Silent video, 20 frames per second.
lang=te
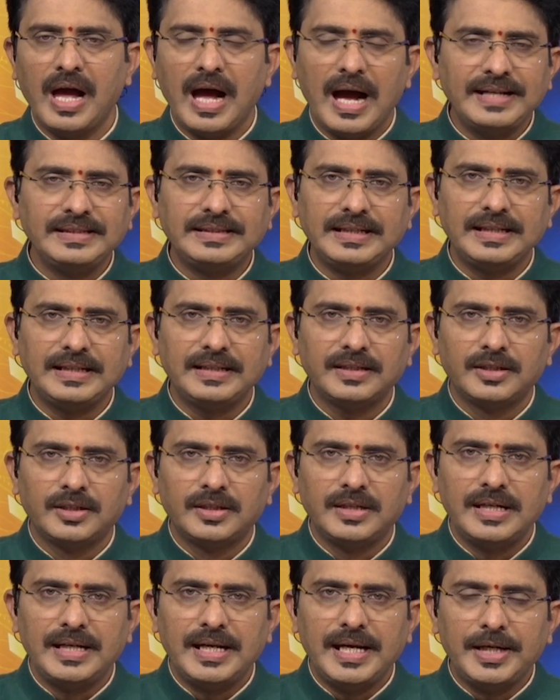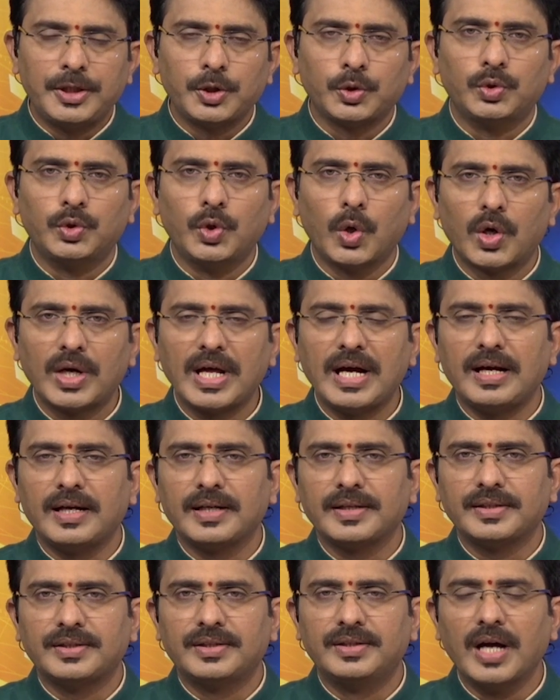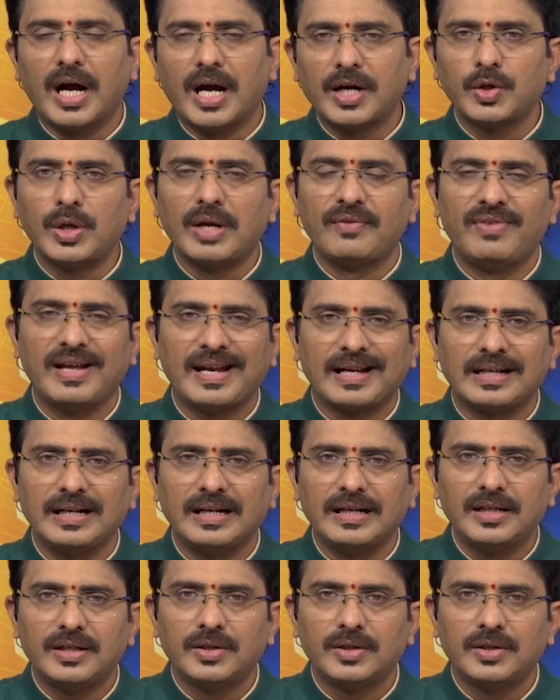అయితే ఇటు దోడ దాడుల వెనక